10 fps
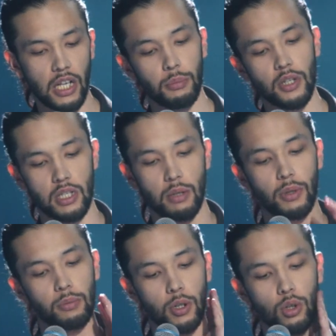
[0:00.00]
взял меня за
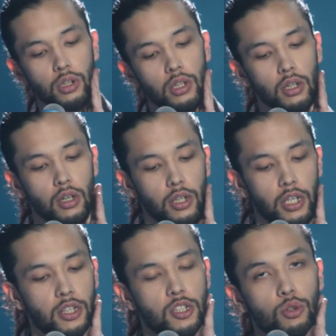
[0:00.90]
подбородок
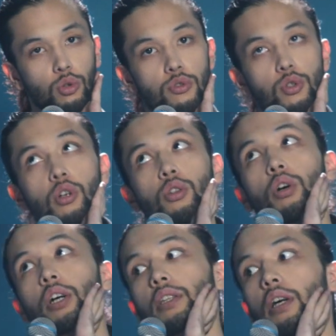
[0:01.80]
и оттянул в
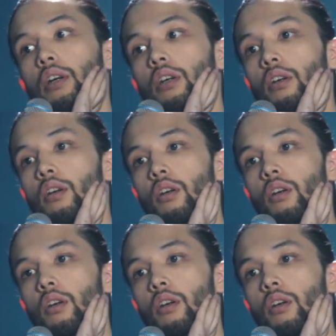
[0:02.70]
сторону окна.